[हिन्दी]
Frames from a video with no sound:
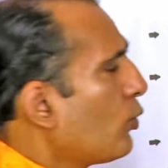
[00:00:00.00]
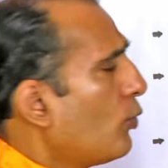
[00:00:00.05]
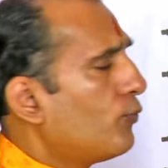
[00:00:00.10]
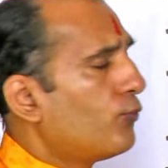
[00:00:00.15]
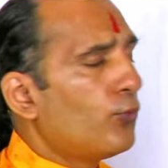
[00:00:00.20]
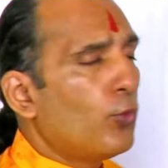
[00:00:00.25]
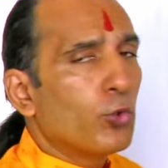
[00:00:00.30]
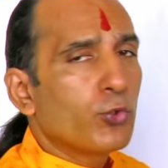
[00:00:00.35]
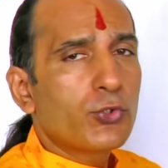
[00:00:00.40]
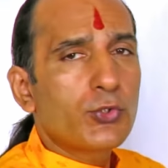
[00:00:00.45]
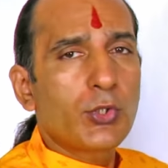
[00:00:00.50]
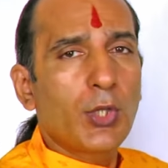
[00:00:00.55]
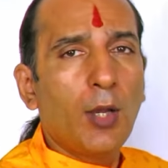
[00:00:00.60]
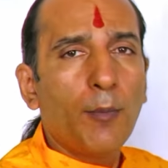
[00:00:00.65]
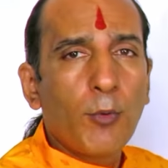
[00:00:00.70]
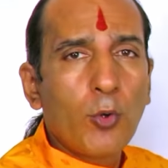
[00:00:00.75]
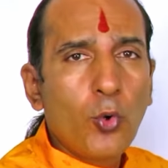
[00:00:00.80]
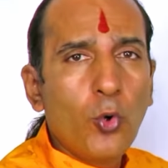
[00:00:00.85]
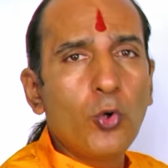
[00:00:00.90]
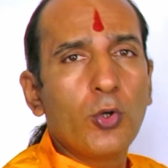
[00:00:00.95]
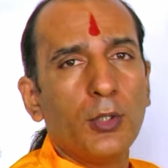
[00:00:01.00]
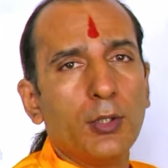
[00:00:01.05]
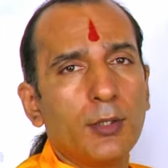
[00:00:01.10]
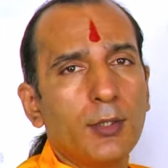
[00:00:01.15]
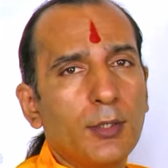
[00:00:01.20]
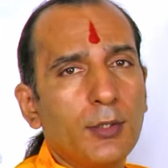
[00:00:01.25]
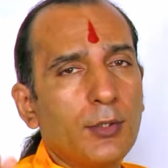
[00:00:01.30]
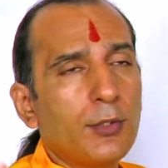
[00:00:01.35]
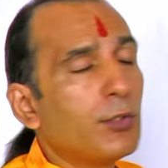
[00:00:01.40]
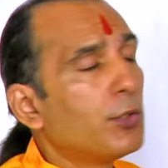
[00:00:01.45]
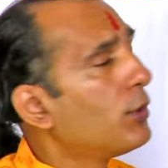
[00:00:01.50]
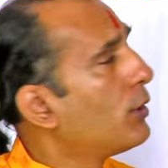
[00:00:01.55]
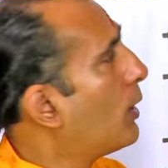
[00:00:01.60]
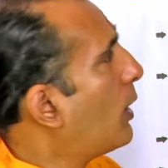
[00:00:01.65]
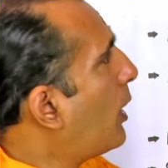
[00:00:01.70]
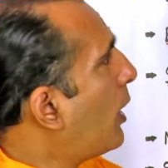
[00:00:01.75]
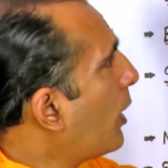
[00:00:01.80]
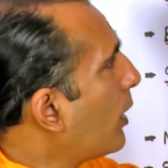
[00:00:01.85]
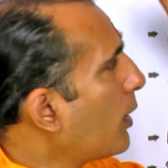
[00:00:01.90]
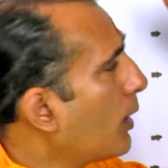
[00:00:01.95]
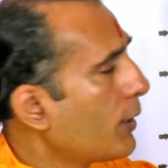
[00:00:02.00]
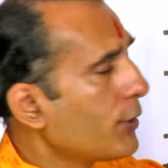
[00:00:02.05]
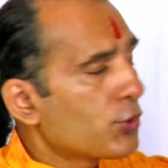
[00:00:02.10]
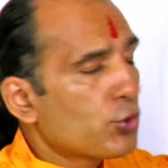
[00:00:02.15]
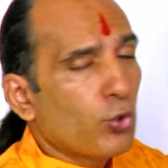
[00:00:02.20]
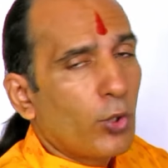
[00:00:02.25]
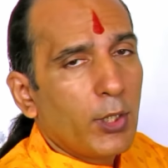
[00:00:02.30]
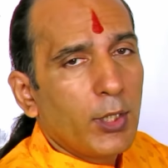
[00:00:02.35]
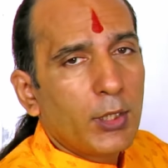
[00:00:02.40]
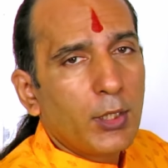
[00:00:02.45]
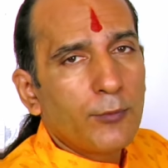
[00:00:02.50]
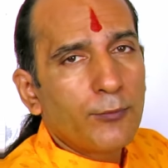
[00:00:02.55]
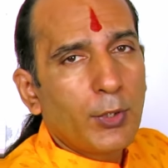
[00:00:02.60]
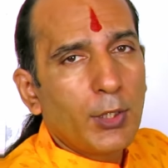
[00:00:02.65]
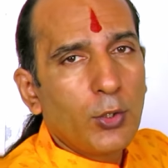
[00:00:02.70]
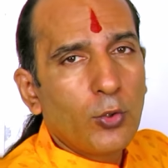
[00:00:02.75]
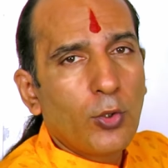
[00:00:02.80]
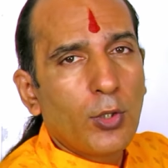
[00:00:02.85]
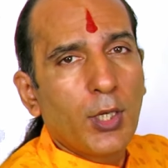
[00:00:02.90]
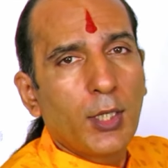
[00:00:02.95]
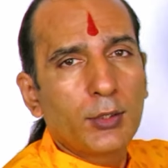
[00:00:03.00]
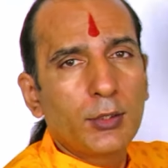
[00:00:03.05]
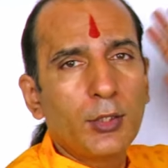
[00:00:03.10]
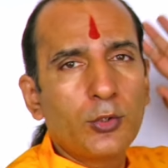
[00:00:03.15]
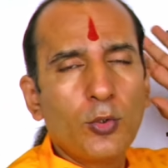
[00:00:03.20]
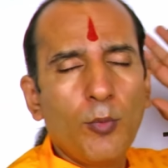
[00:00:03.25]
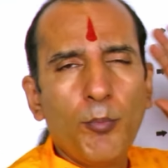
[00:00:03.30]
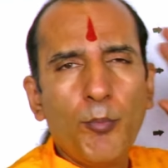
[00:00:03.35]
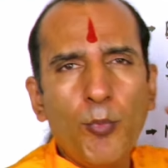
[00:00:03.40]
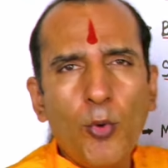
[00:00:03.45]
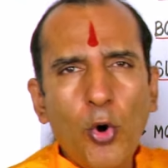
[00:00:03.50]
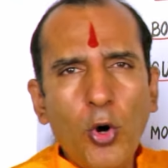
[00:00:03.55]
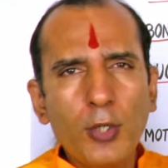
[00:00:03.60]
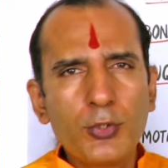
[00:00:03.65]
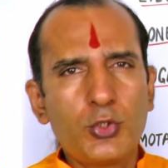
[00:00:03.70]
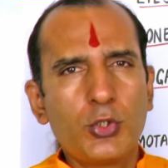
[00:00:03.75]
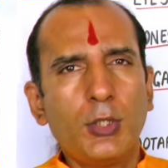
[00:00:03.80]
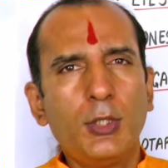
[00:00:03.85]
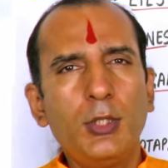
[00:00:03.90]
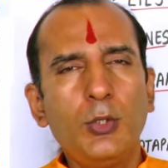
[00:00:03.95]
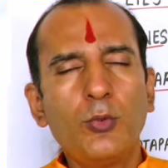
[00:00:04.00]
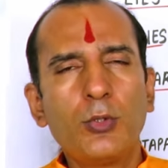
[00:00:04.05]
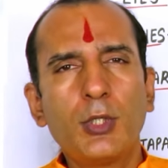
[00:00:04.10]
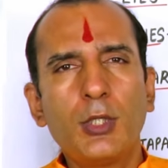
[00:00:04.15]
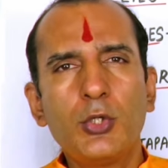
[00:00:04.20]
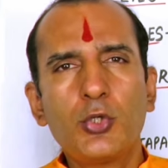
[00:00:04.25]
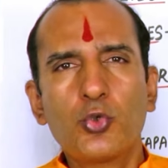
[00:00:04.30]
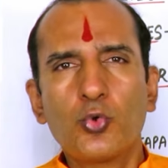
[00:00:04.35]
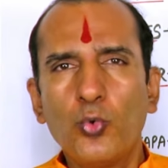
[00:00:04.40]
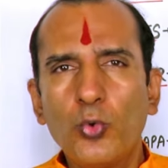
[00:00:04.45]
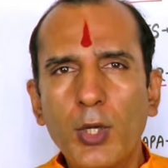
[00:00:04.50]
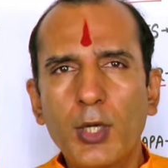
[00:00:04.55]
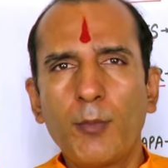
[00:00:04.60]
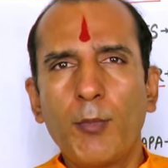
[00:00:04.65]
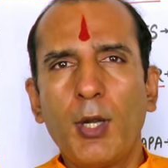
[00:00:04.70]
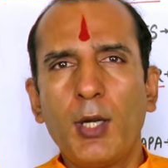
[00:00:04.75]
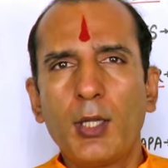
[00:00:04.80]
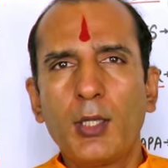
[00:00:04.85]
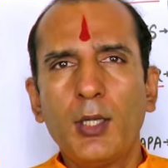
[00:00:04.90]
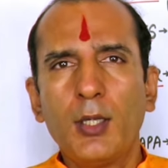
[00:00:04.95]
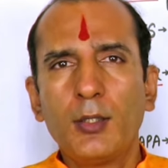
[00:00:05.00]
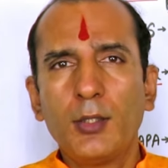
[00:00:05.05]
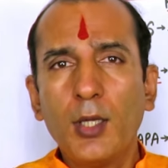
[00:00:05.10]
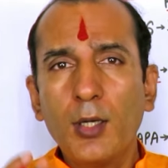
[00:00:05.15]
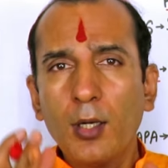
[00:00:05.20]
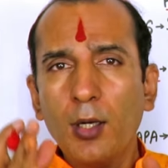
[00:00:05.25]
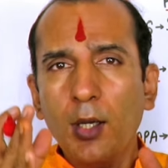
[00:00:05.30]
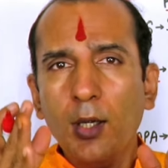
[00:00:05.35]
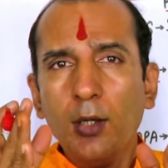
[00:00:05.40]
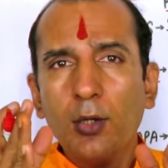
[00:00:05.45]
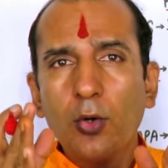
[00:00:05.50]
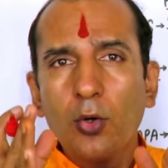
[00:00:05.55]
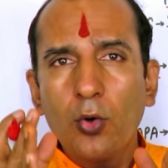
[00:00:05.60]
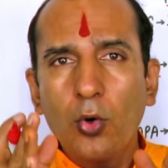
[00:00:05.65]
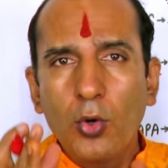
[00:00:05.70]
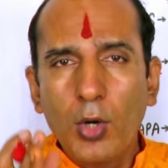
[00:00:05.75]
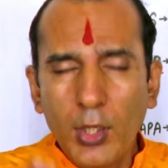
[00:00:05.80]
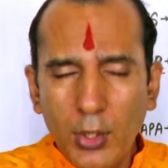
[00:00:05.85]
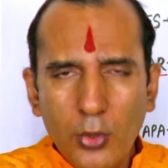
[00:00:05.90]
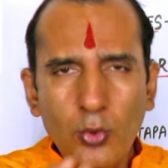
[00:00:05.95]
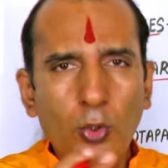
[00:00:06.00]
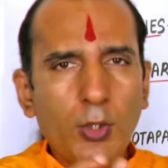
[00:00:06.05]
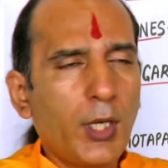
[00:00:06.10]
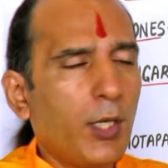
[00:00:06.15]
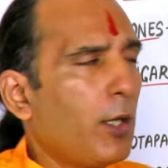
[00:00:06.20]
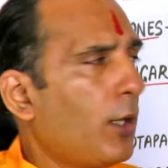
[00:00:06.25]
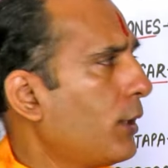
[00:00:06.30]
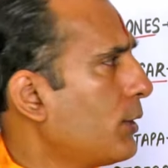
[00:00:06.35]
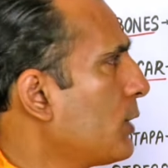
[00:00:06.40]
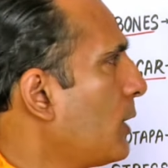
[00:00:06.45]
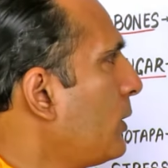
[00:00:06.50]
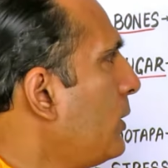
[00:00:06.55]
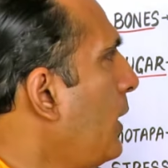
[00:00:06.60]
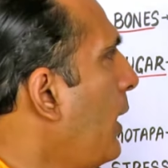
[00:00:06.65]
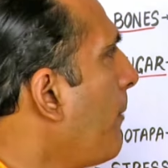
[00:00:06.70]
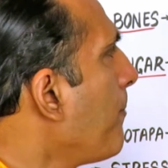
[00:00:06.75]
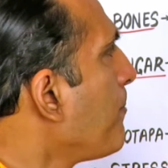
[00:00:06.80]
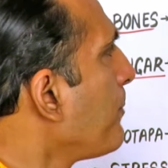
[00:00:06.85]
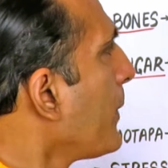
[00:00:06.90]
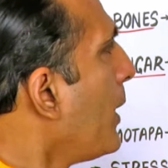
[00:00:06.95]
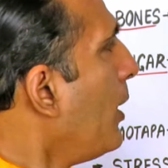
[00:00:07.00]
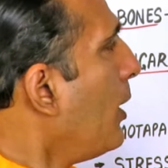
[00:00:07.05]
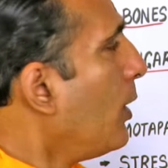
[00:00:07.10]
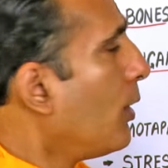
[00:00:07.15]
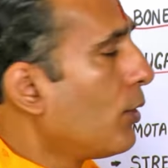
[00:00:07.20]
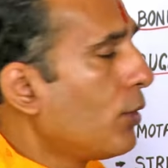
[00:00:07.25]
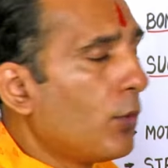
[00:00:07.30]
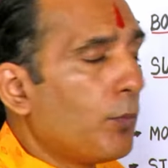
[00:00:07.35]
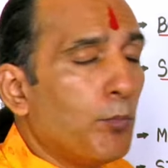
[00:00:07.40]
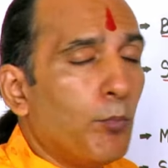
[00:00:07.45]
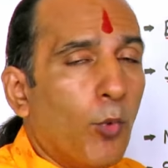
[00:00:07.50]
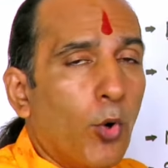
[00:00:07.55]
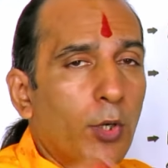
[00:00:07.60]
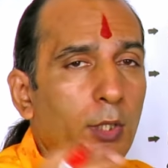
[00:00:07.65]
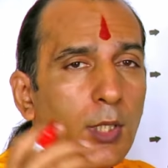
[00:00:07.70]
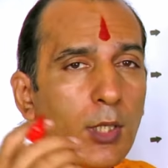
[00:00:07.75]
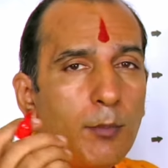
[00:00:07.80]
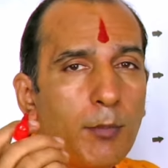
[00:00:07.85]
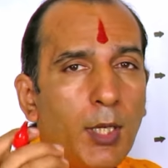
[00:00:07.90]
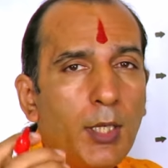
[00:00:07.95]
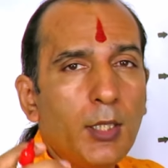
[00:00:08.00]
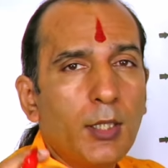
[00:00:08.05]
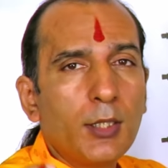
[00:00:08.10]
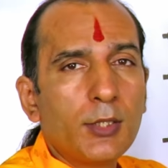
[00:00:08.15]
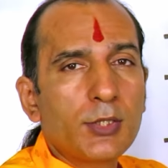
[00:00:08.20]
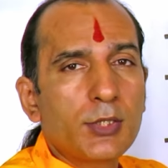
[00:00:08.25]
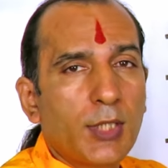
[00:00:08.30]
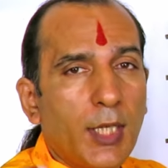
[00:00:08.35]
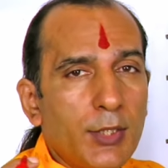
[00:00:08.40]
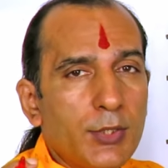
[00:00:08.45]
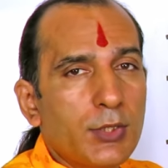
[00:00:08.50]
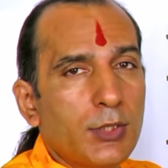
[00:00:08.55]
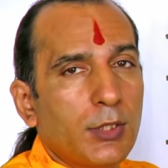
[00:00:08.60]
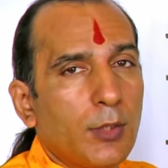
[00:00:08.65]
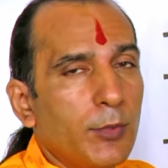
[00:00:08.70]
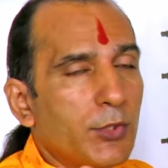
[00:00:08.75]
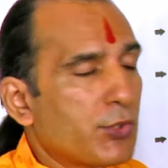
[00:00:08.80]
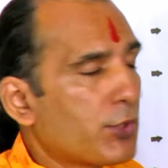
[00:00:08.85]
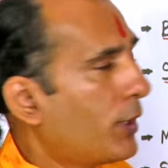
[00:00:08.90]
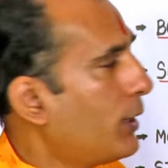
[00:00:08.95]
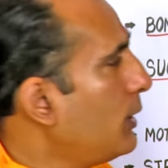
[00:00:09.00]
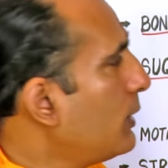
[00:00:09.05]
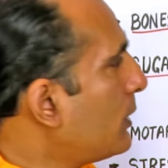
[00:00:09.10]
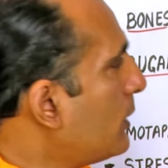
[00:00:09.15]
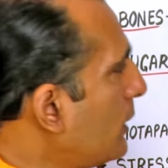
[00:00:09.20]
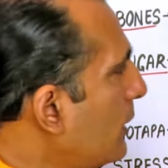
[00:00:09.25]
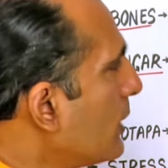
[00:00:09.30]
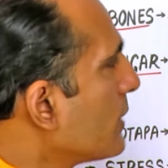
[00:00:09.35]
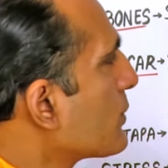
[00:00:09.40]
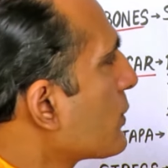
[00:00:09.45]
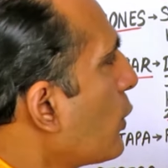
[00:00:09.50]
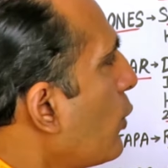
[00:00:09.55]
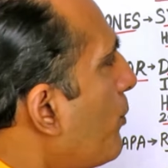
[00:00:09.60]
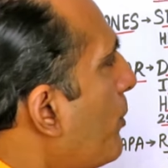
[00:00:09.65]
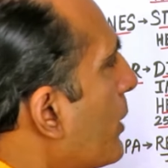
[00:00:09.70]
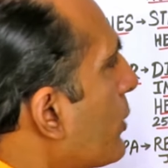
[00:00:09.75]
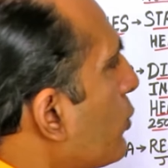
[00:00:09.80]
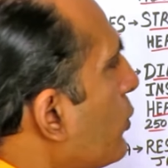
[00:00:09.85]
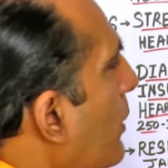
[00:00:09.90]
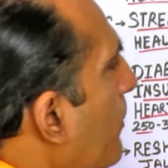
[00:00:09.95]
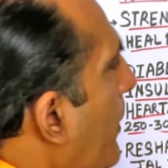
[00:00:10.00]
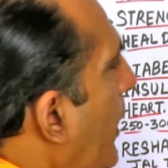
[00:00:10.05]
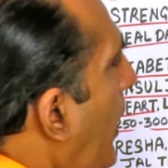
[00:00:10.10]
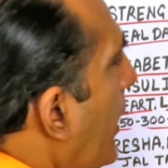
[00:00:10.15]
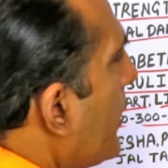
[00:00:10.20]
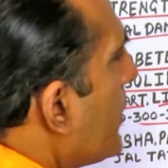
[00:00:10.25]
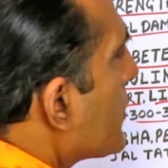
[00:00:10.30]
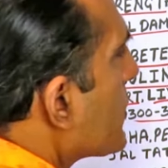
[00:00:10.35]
तो वो सब लोग अगर इस चोले की फली को खाते हैं तो बहुत जल्दी उनकी शुगर ब्लड के अंदर कंट्रोल रहने लग जाती है मॉडर्न मेडिकल साइंस ने जब स्टडी की है इसके ऊपर तो ये पाया